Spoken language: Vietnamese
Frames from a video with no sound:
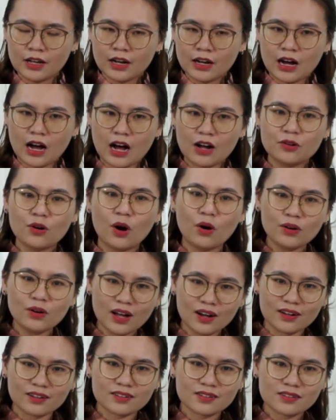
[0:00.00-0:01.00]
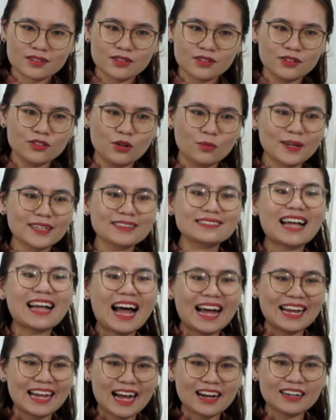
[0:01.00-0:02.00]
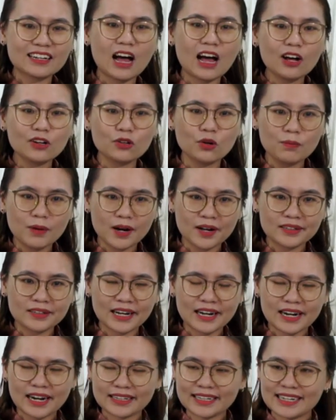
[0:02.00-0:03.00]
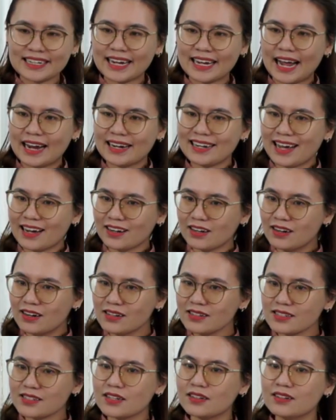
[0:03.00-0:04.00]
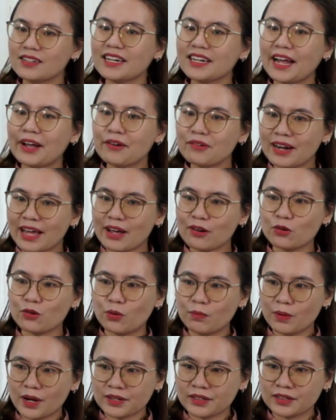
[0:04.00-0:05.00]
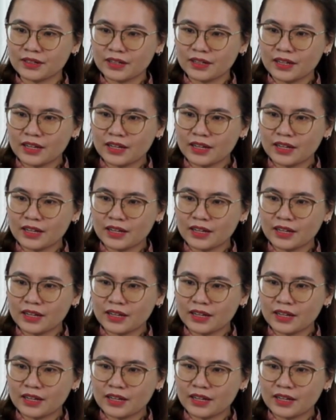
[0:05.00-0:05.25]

họ nỗ lực sử dụng cái tài ăn nói của mình hay là cái khả năng ứng xử khéo léo của mình